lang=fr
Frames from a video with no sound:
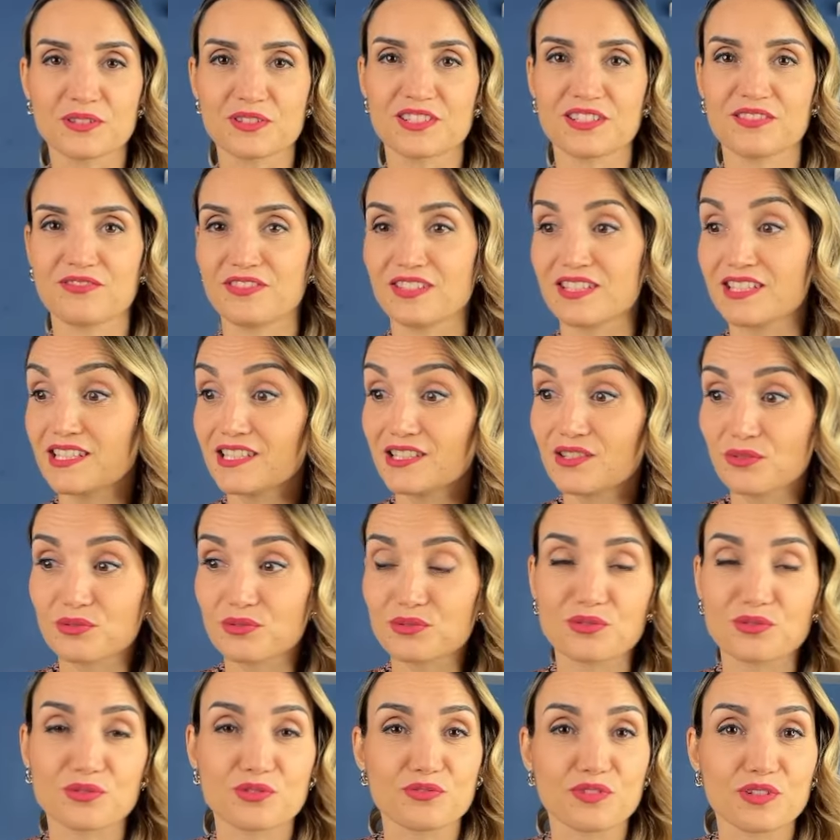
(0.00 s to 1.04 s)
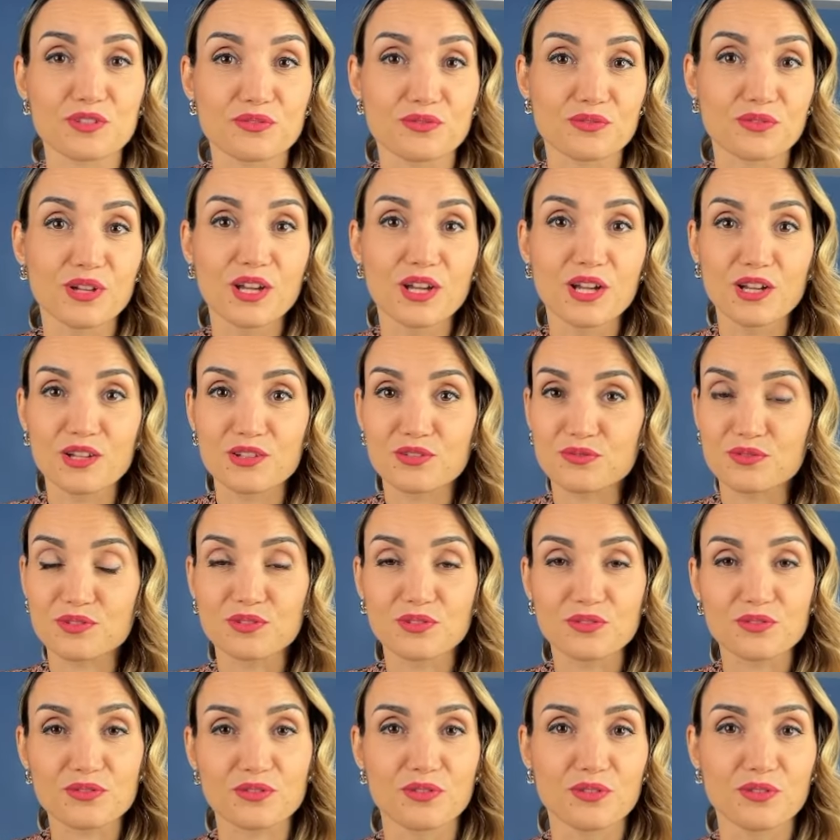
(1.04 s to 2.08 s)
Ça fait 10 ans que je, fais je suis
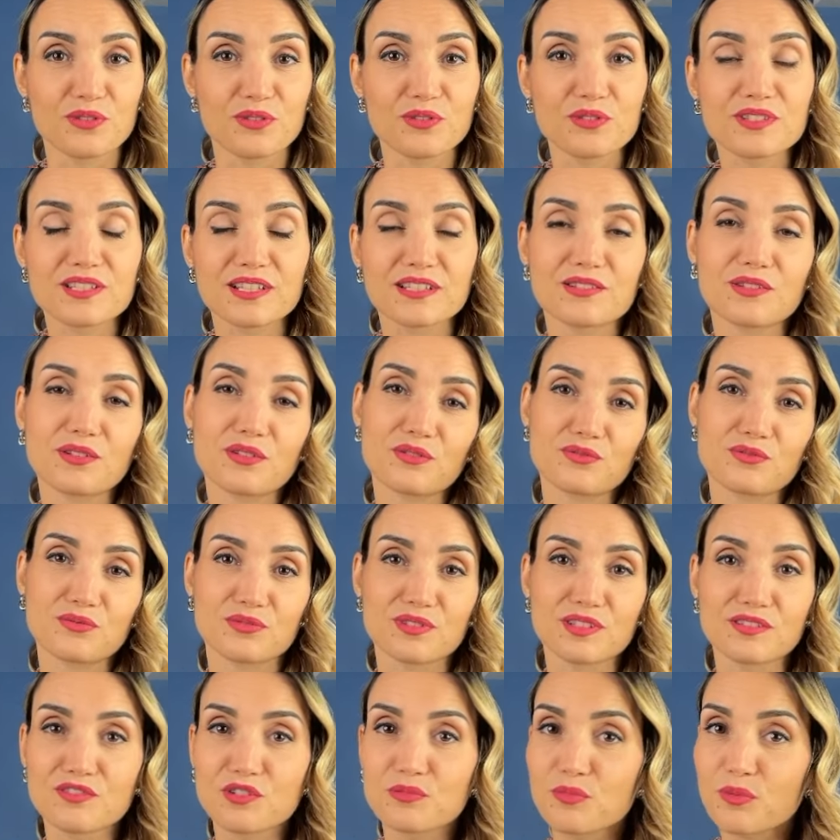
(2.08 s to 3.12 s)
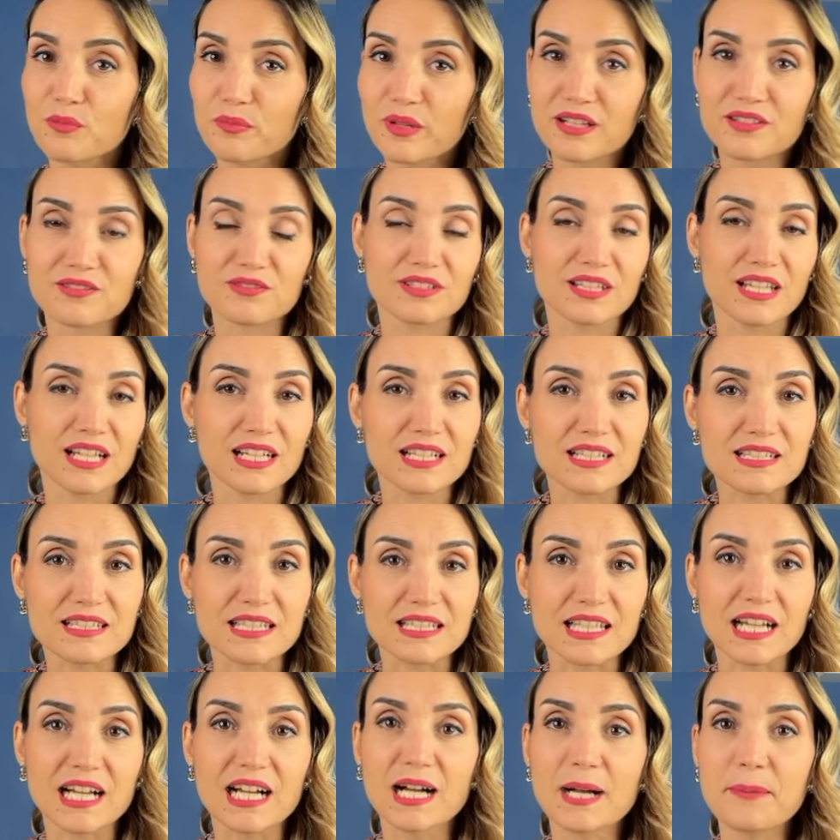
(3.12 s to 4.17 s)
dans euh, le secteur du développement personnel,
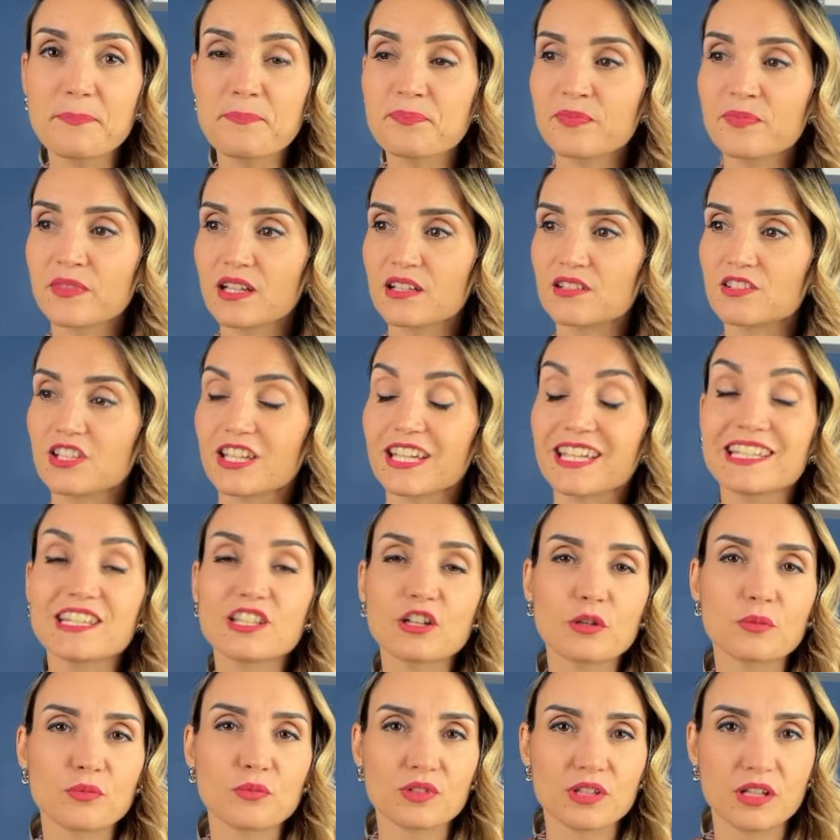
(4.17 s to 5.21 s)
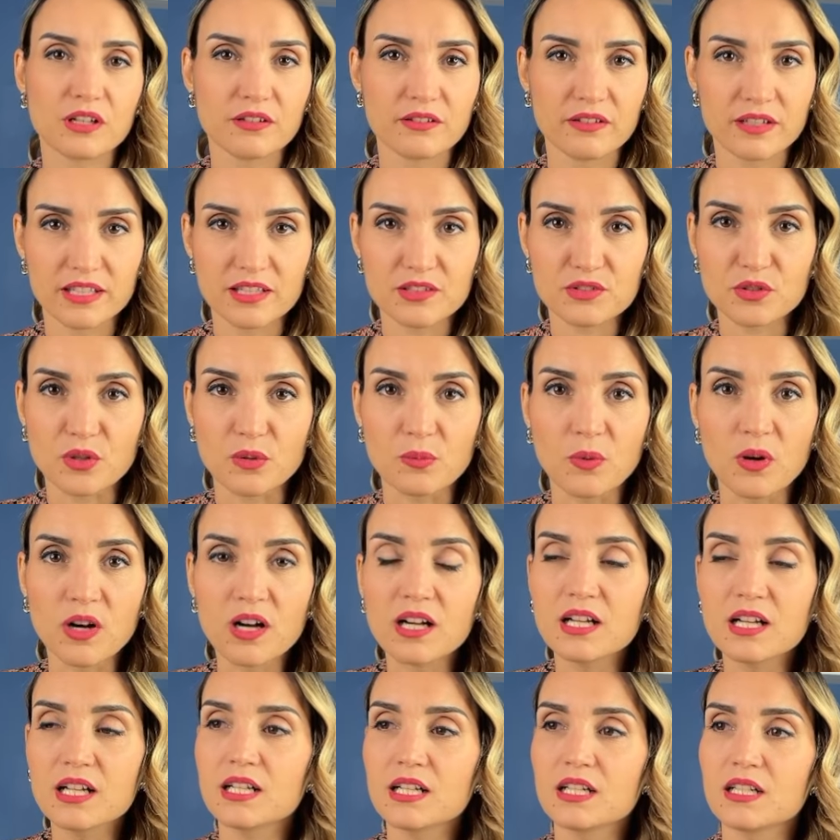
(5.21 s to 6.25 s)
etc. J'ai énormément travaillé sur moi.
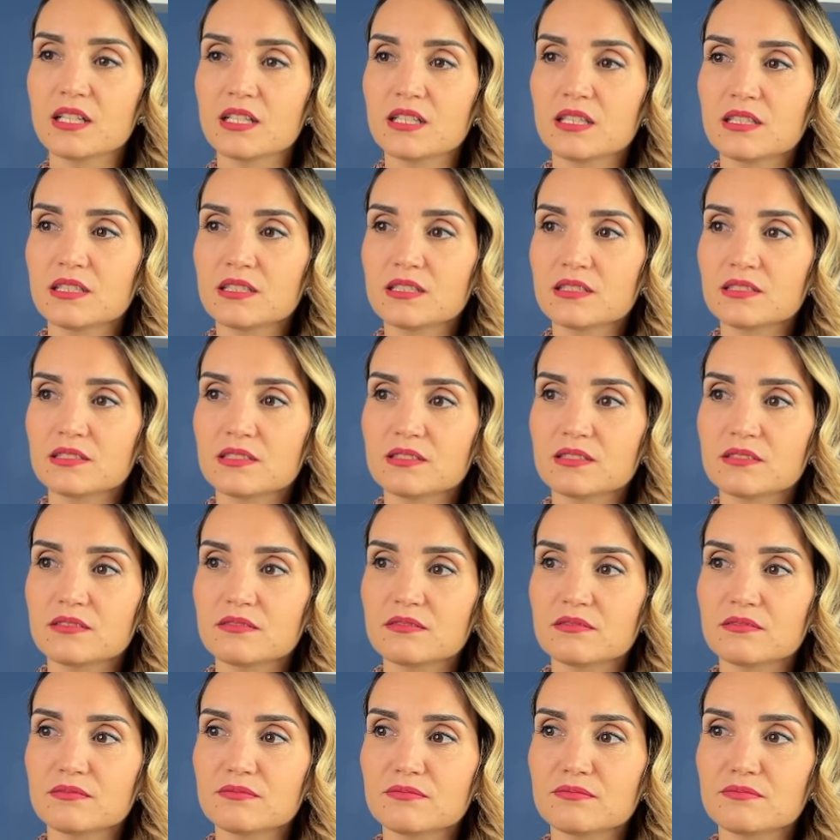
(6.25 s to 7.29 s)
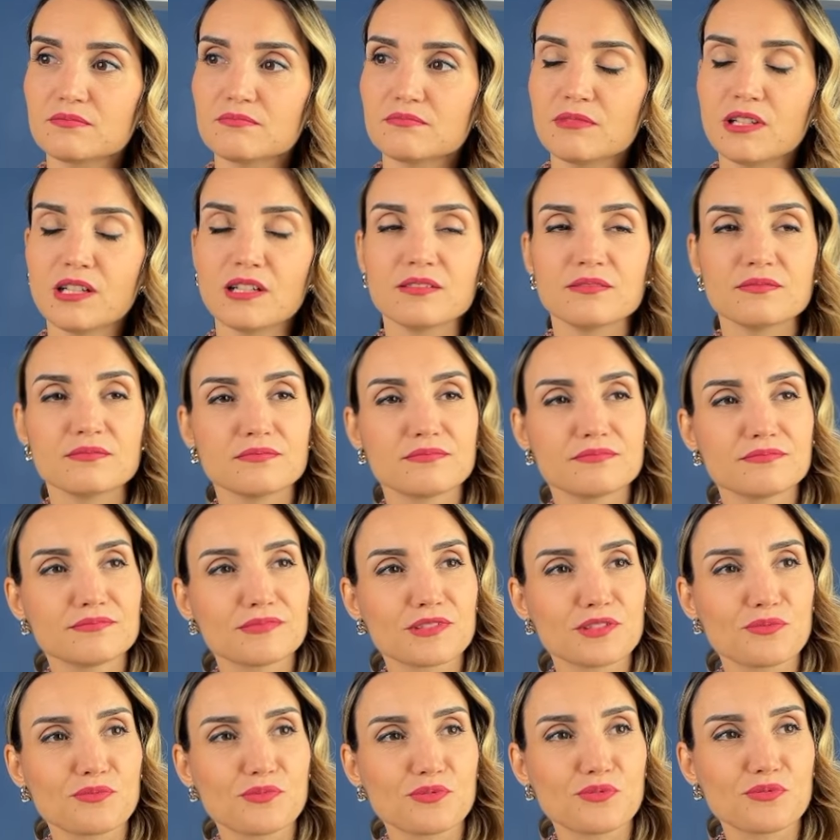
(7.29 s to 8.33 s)
Ben,
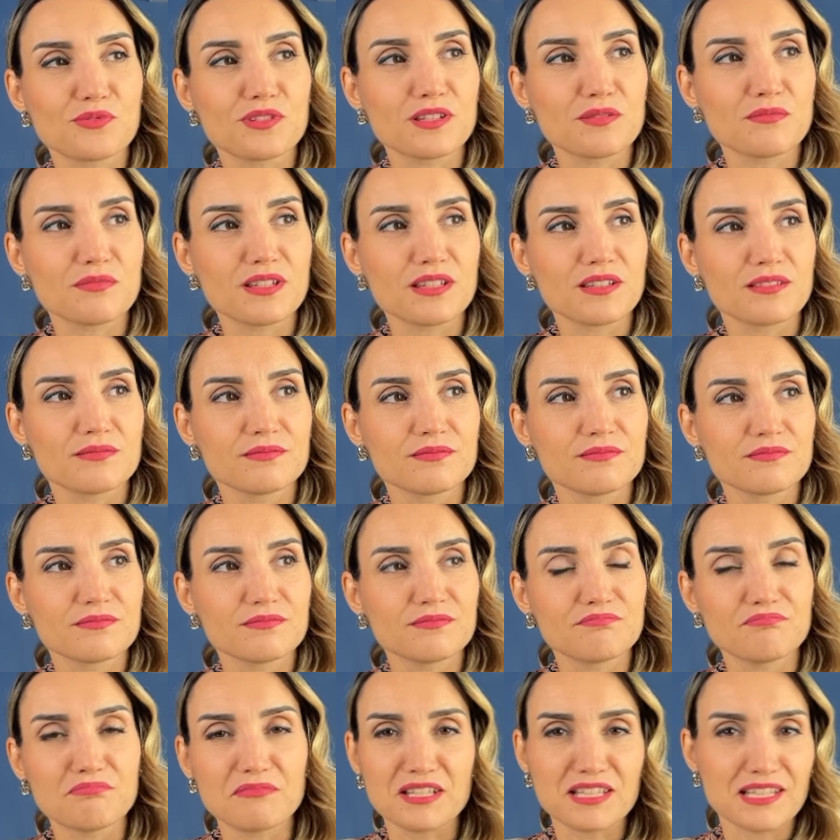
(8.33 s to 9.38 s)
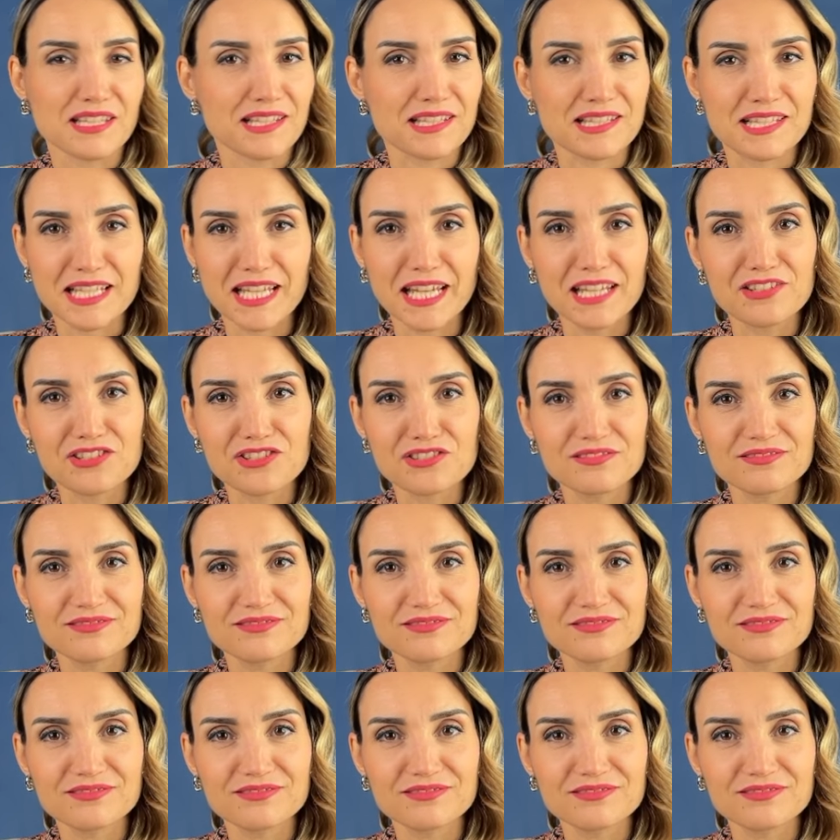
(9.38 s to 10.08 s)
je me suis dit, mais, mais c'est un sketch.